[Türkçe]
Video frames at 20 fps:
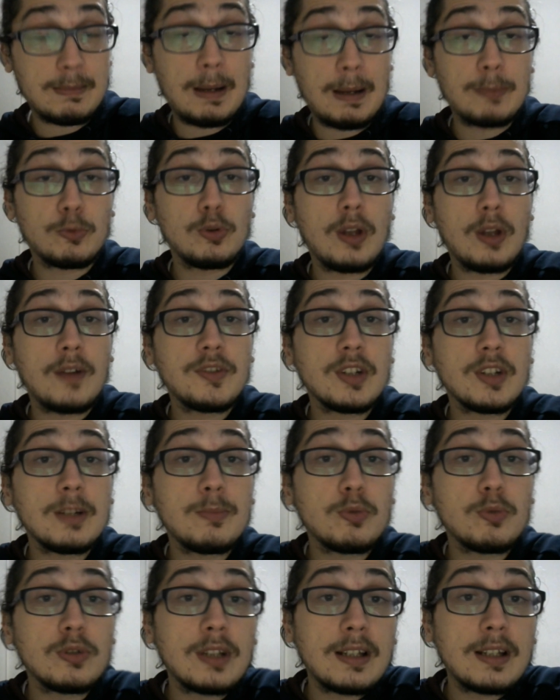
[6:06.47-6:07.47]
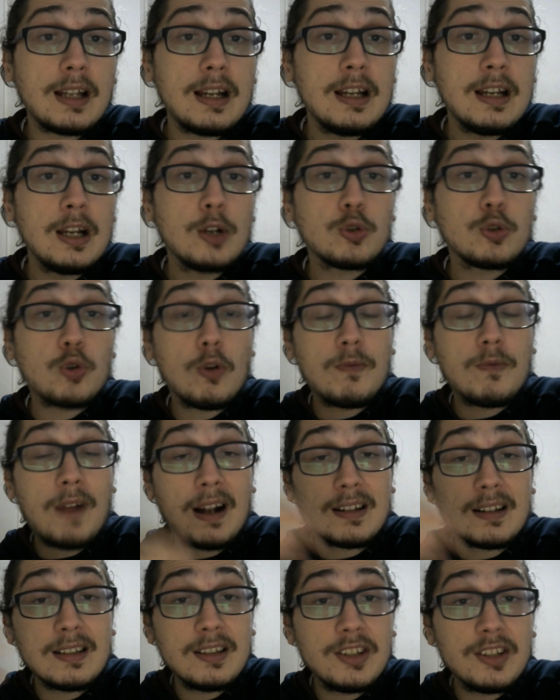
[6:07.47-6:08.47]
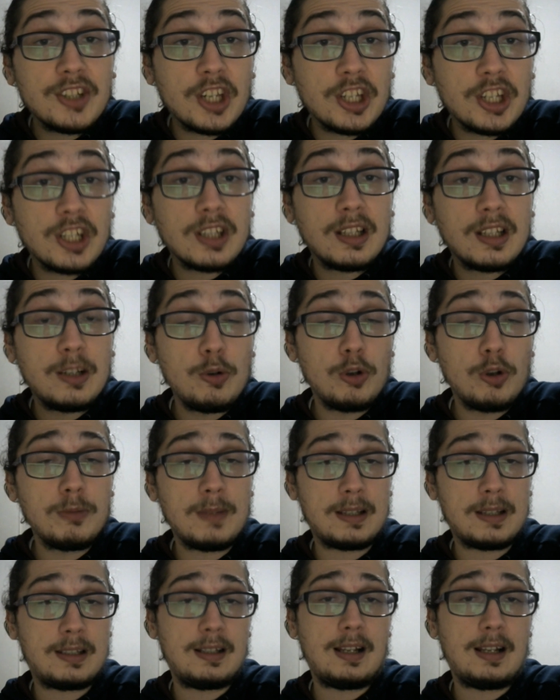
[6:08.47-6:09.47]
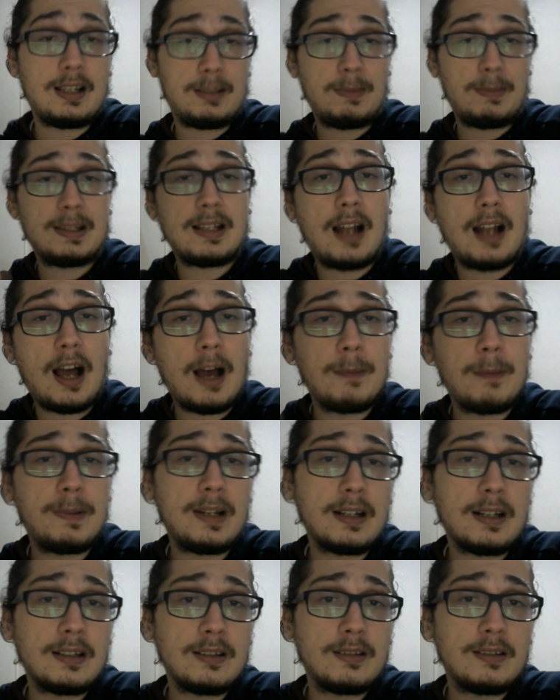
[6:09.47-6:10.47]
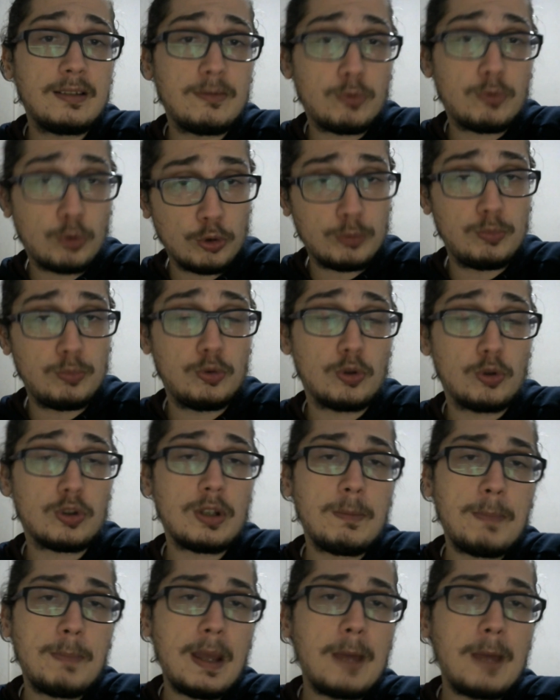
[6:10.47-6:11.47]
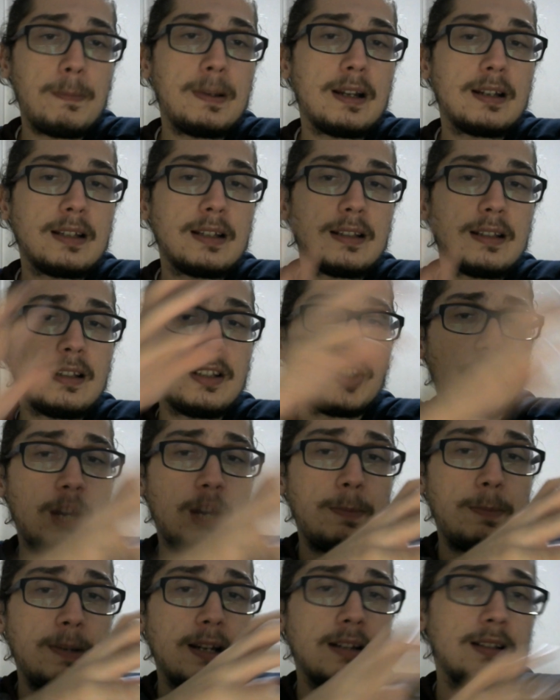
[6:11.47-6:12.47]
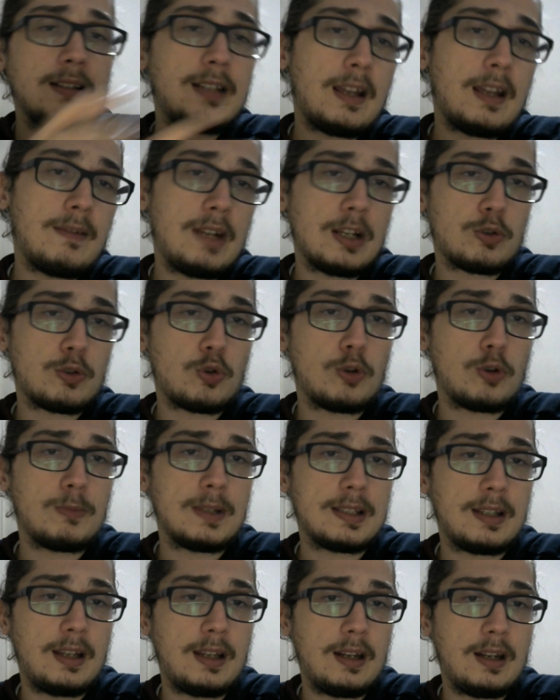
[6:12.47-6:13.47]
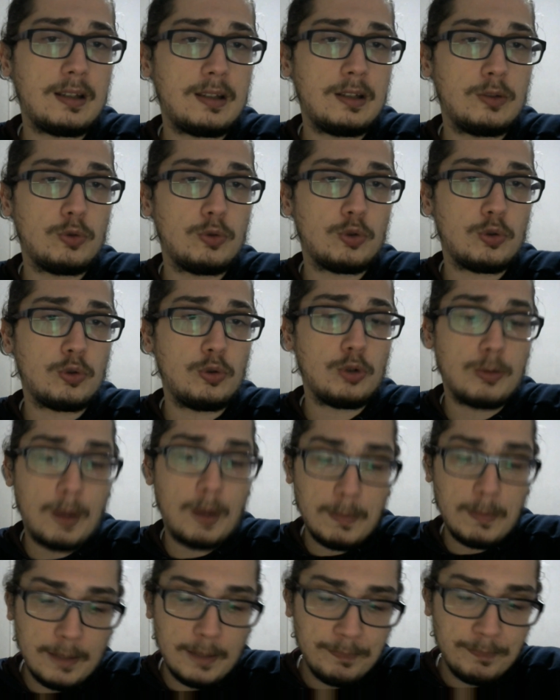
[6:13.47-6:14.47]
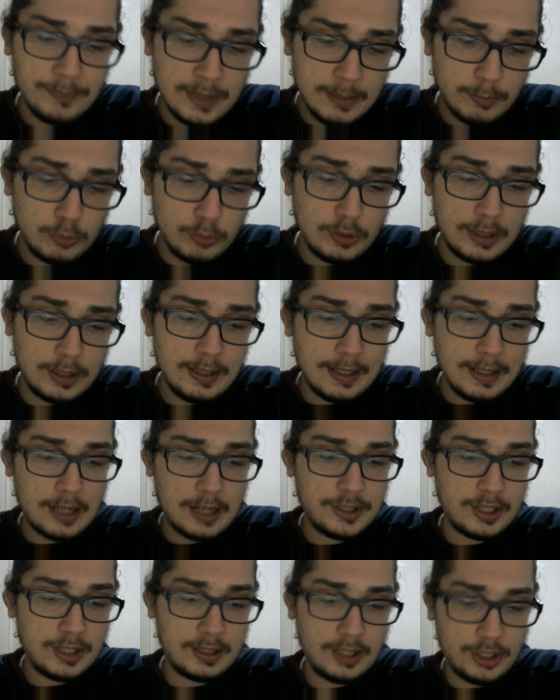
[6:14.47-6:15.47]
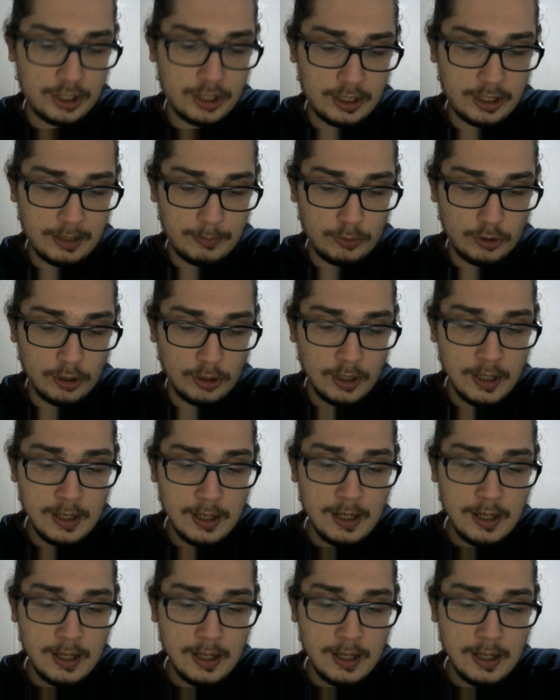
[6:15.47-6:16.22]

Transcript: Abdullah Hoca'nın burada da çok farklı çeşitliliği olması lazım. Mesela A planı tutmuyorsa B planı ya da C planı devreye sokması gerektiğini düşünüyorum. Ama bunları da gerçekleştiremiyor.